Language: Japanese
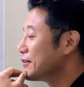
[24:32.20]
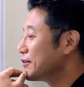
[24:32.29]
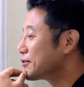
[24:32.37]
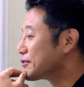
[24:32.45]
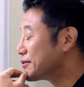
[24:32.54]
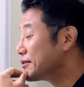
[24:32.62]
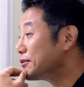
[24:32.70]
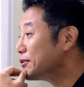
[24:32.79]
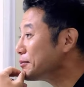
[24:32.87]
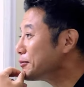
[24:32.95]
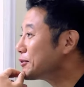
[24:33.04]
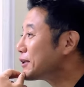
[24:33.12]
いやすご
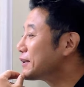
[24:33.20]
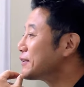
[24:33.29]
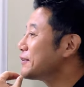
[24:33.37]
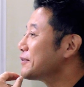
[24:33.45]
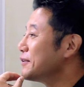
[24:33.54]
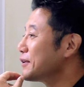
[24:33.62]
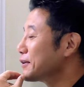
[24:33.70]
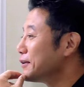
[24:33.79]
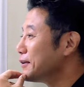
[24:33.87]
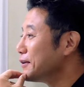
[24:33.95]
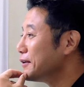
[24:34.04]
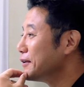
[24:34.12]
い物語ですねなん
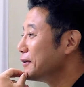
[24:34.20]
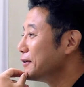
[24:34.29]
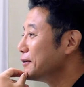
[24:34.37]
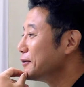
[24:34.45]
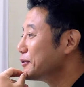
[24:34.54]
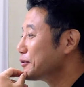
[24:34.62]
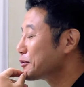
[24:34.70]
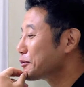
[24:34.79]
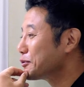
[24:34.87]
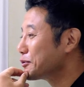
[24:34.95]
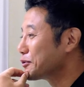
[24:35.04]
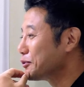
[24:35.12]
かちょっ
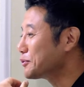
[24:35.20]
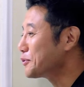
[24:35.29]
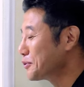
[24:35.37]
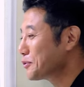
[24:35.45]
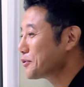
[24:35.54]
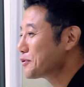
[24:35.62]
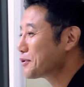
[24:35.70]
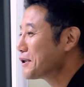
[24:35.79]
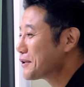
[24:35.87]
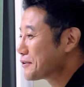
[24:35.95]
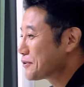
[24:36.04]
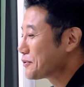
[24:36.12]
と本当に本当に冗
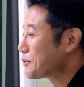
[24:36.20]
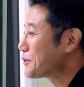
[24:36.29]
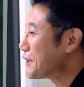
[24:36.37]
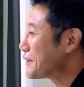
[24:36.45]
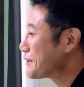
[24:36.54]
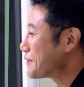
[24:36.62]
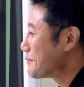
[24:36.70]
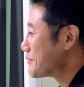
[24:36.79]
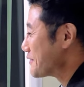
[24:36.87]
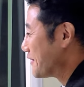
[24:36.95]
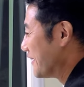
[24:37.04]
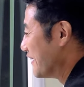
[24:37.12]
談ちょっと鳥肌立ってますね